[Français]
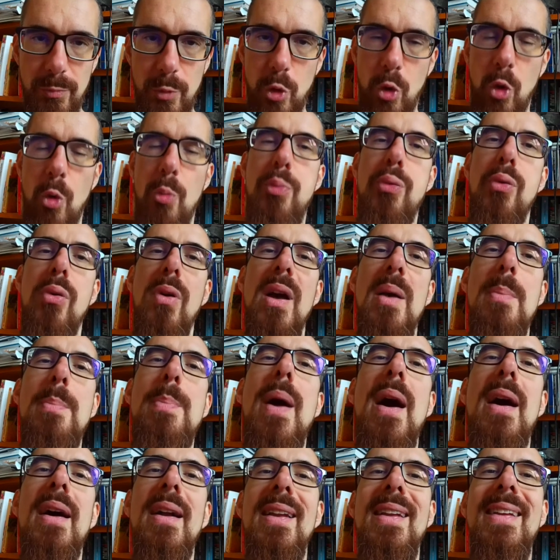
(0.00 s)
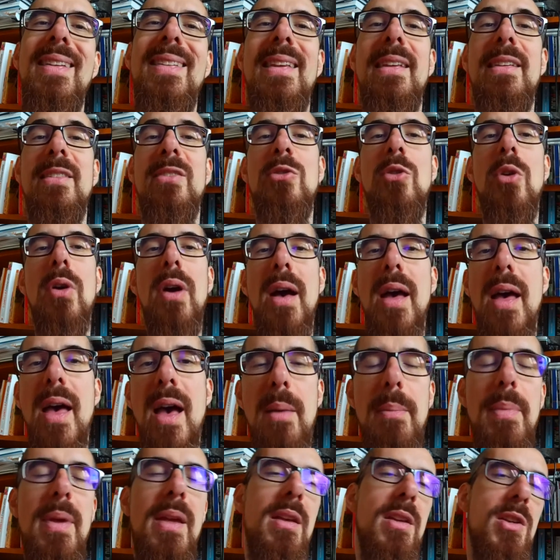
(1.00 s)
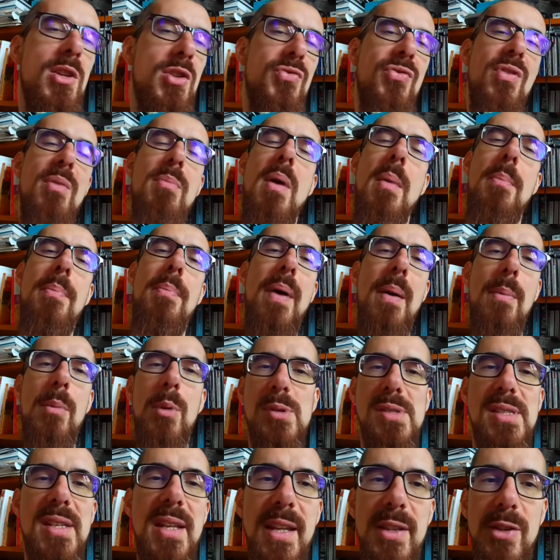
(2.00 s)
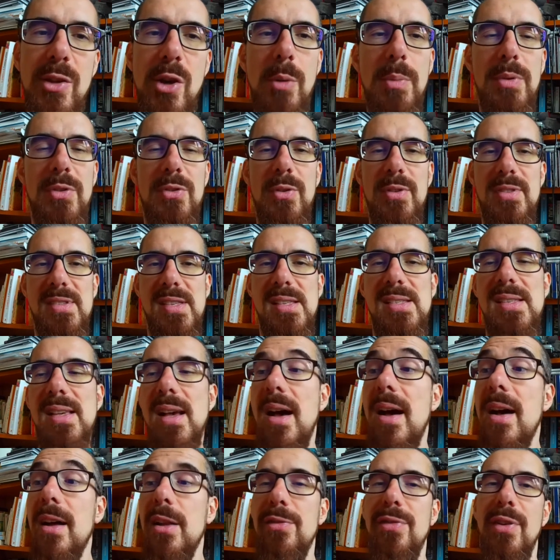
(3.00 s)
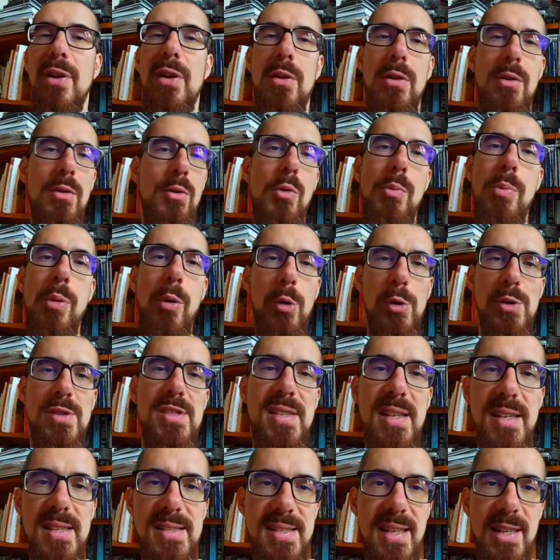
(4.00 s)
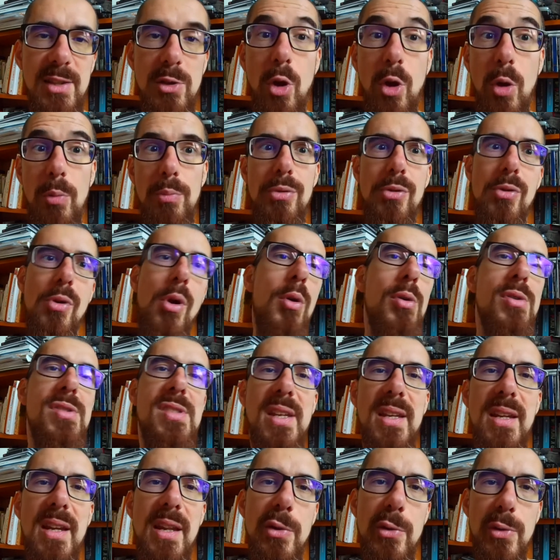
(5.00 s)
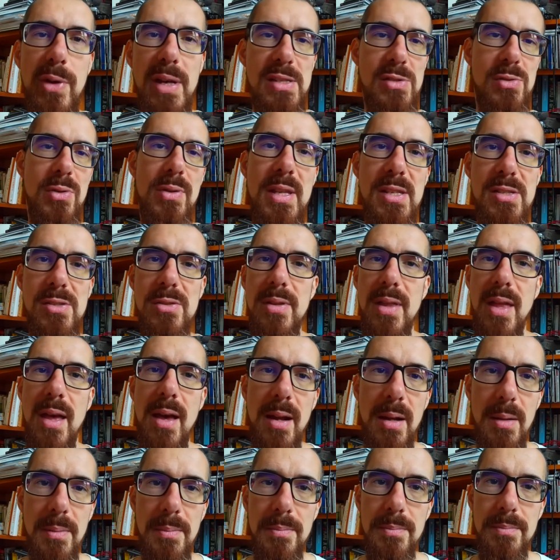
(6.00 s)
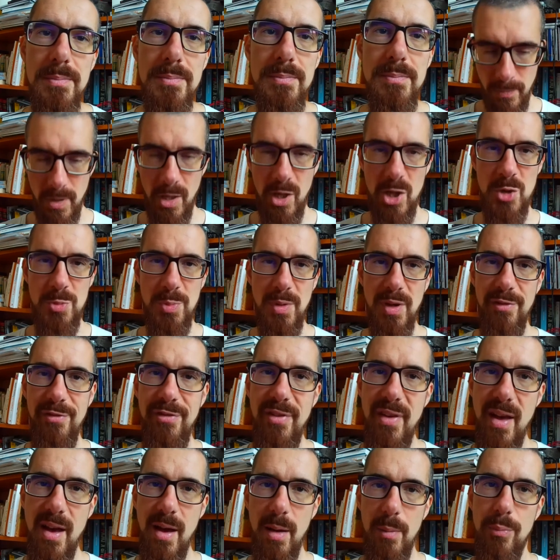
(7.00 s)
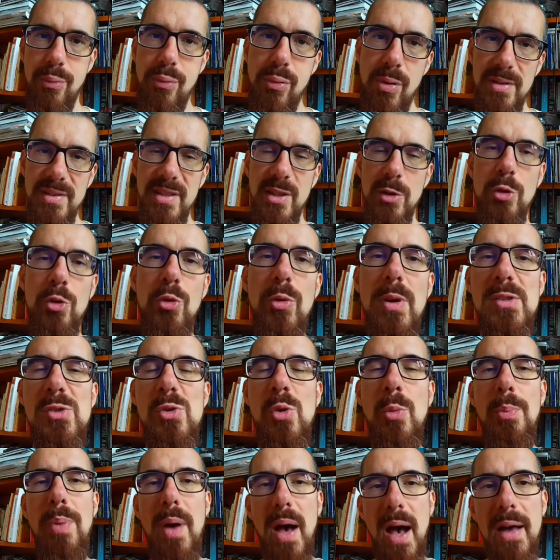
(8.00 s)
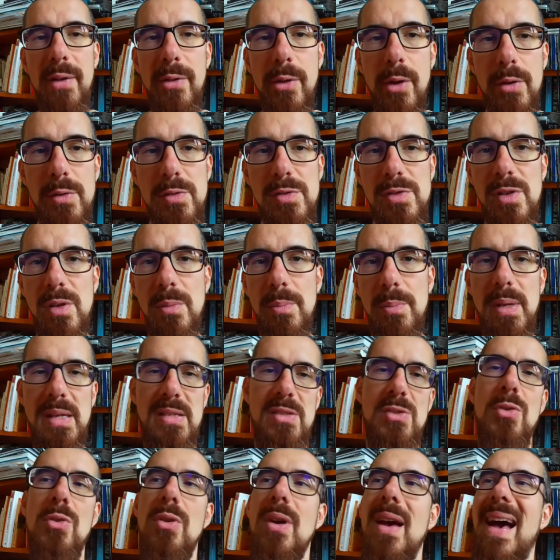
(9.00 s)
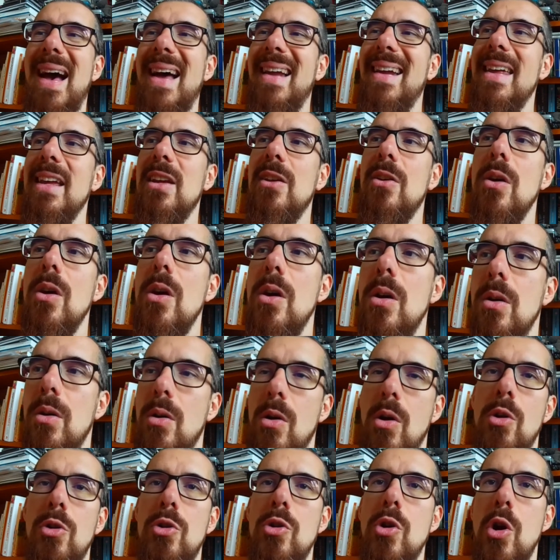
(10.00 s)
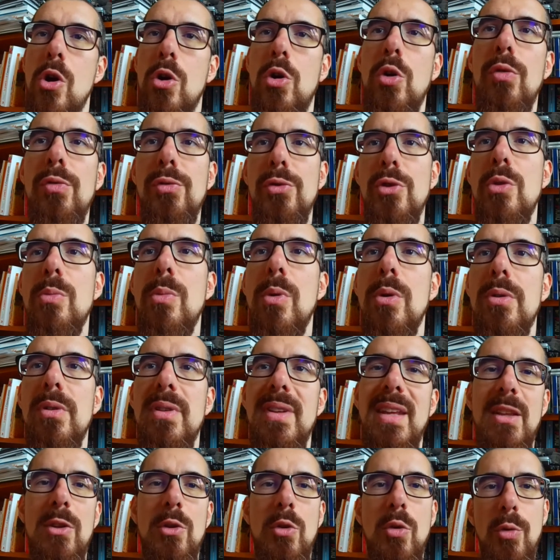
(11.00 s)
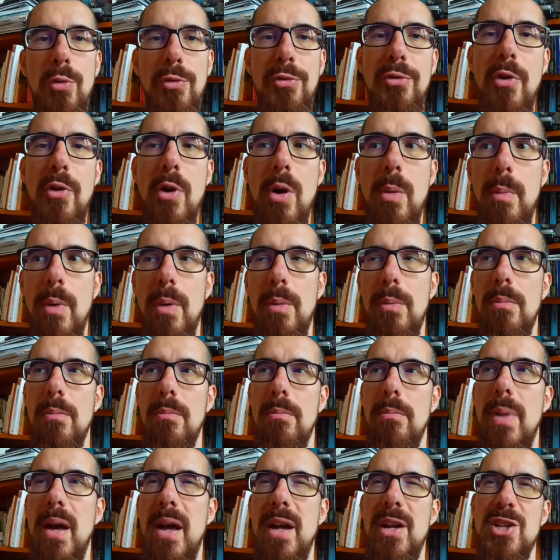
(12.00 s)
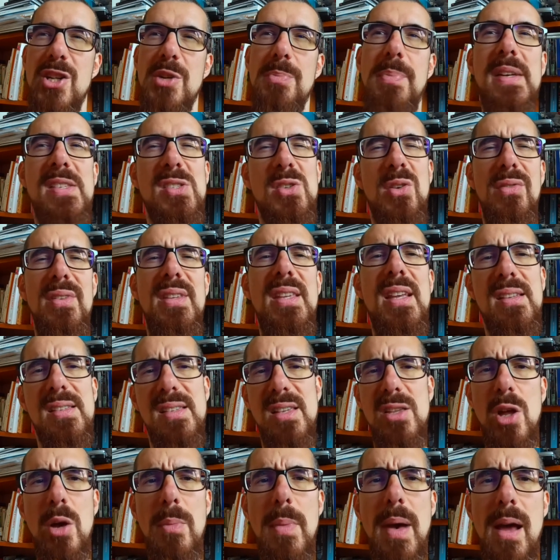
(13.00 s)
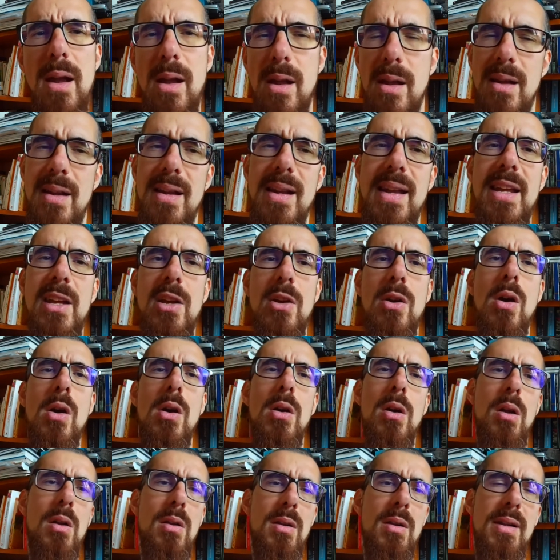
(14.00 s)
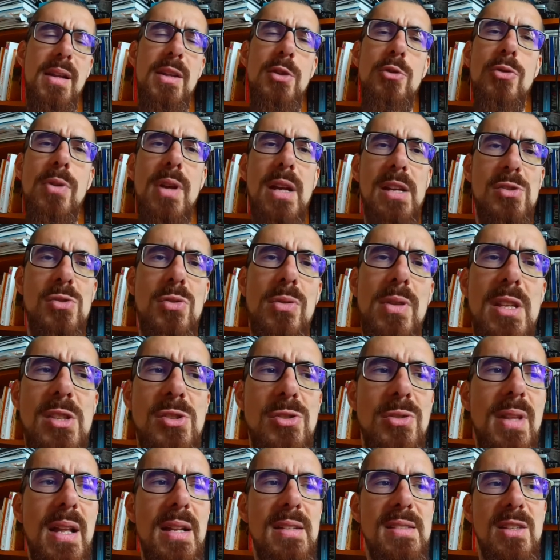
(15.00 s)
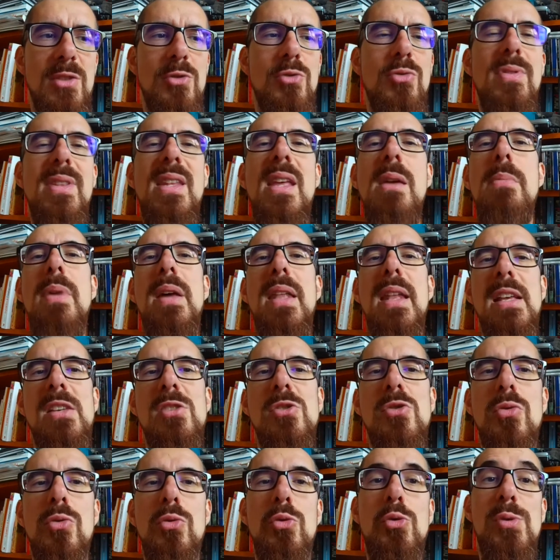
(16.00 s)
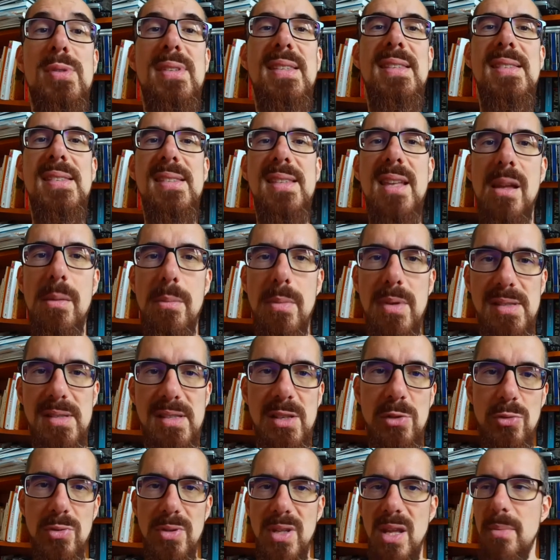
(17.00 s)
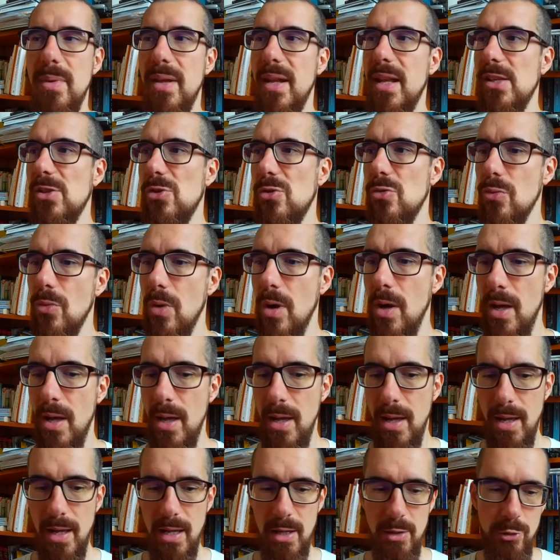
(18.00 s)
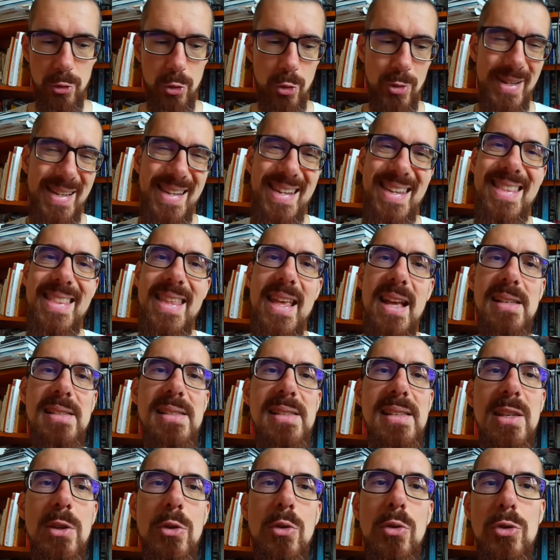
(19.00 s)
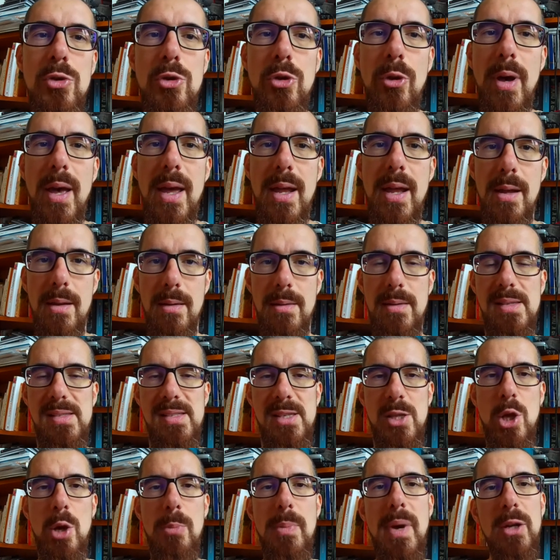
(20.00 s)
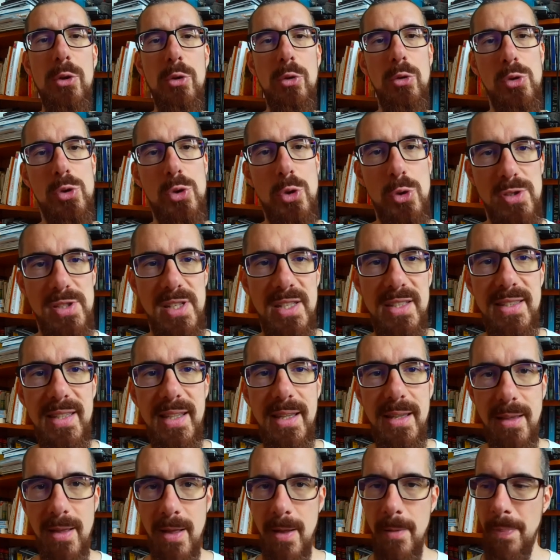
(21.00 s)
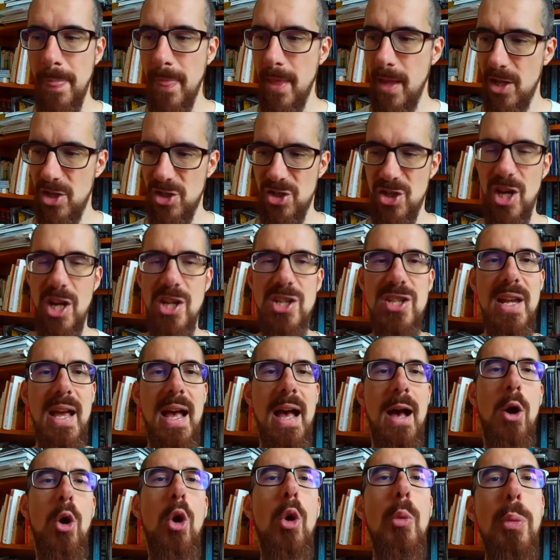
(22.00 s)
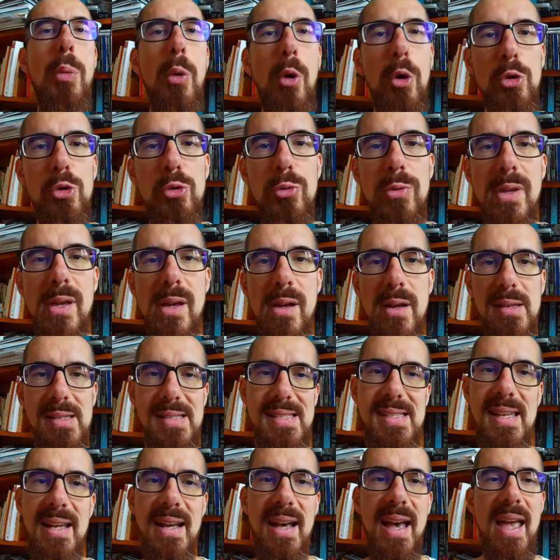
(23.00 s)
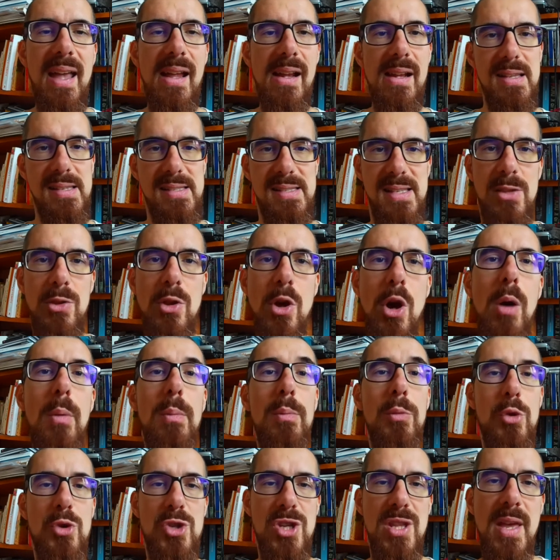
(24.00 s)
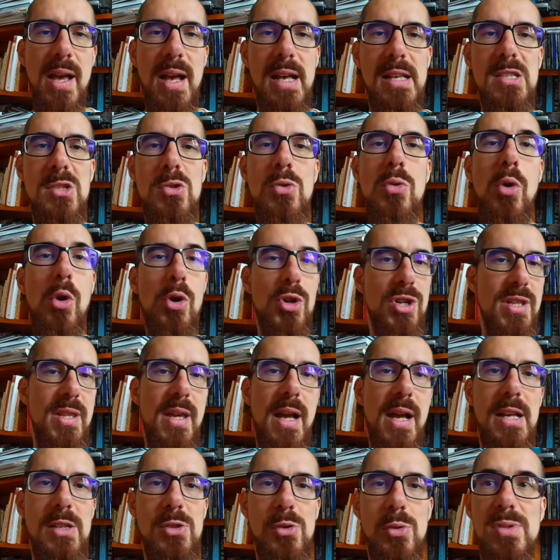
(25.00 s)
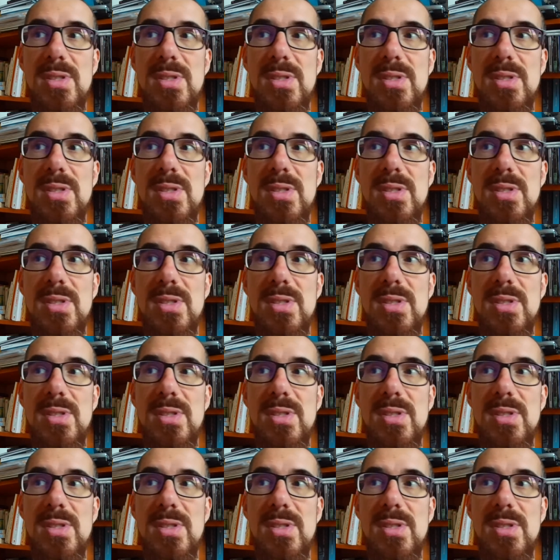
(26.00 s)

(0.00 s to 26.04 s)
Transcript: On pourrait parler des horaires, mais je vais même pas me lancer là-dedans parce que ça sert à rien de faire le procès de cette ambulance qu'est l'éducation nationale. Je préfère pointer du doigt ce paradoxe parce que à l'école, encore qu'on vous demande d'être conforme bah, j'ai presque envie de dire c'est normal. L'école, l'éducation nationale, c'est une émanation du système, c'est une émanation de l'inertie culturelle. C'est normal qu'une société cherche à reproduire ses règles, ses normes de génération en génération.